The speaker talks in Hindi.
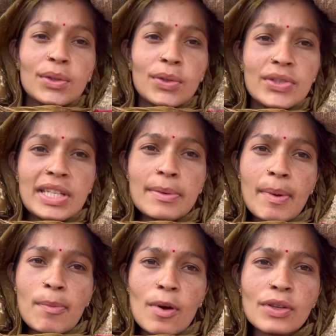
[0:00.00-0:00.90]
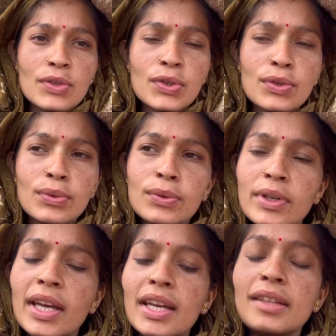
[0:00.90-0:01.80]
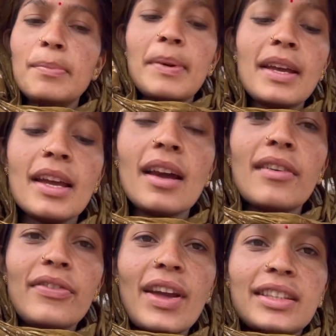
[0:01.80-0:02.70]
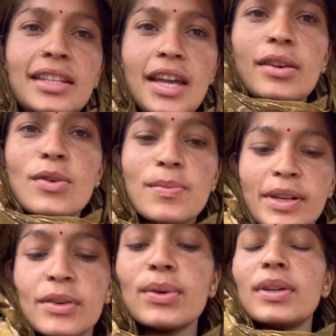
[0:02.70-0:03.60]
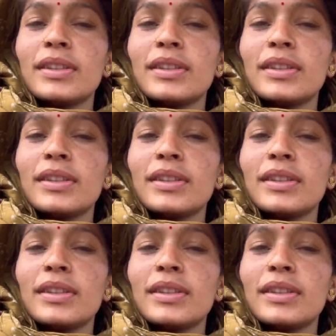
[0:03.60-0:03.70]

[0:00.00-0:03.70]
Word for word: तो जी मैं पहुंच चुकी हूँ खेत पे अब फेंकते हैं गोबर को